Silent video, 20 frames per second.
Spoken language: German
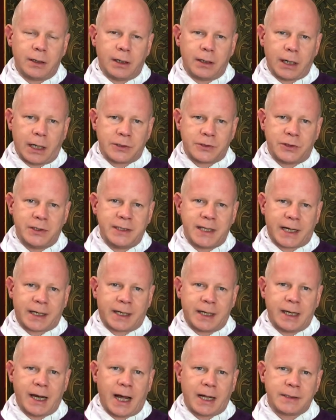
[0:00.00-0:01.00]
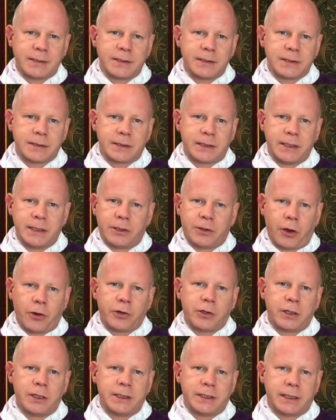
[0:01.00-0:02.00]
also dieser Glanz, die
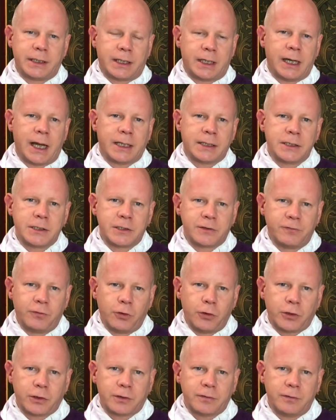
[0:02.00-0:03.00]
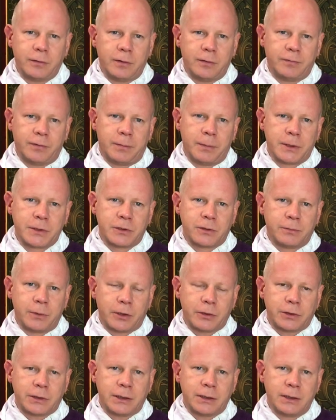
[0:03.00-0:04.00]
göttliche Glanzwucht, wenn man so
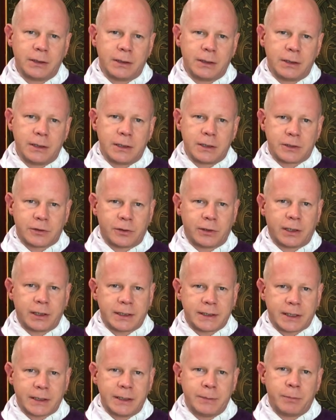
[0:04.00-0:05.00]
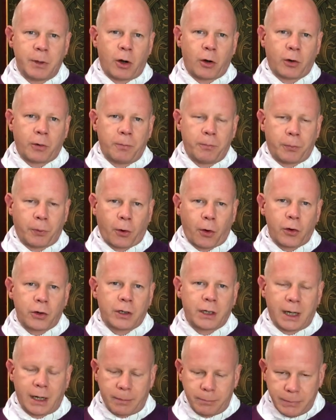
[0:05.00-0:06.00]
möchte, sondern dass eben auch
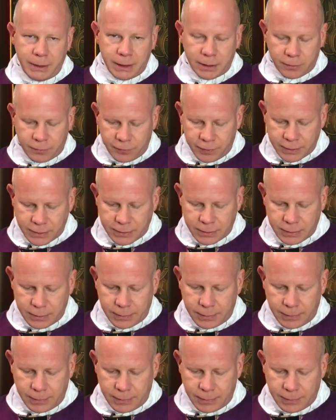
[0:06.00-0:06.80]
proklamiert wird,